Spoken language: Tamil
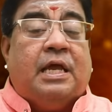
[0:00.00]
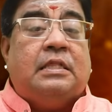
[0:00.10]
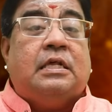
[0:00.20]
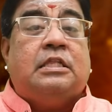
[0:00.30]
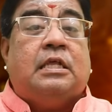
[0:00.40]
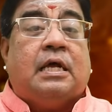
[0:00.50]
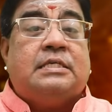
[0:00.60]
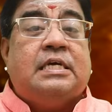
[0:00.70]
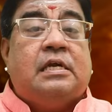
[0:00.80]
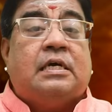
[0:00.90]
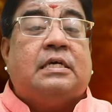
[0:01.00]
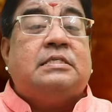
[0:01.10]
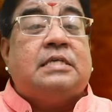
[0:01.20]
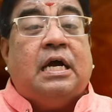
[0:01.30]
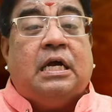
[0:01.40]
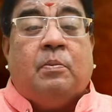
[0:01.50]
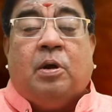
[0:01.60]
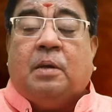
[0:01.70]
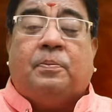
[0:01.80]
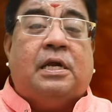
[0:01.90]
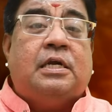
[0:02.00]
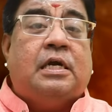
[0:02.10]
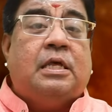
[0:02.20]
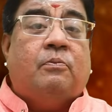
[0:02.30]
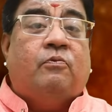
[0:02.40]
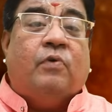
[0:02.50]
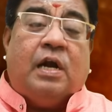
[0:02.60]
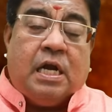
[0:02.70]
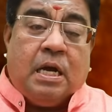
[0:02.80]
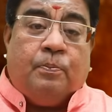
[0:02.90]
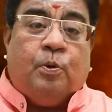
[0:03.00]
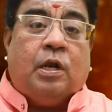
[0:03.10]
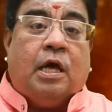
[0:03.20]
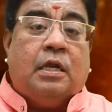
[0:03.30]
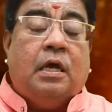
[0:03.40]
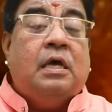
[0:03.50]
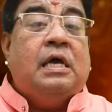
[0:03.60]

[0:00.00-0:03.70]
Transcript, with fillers: எந்தெந்த ராசிகளுக்கு சங்கடமான பலன்களையும் வழங்க போறாரு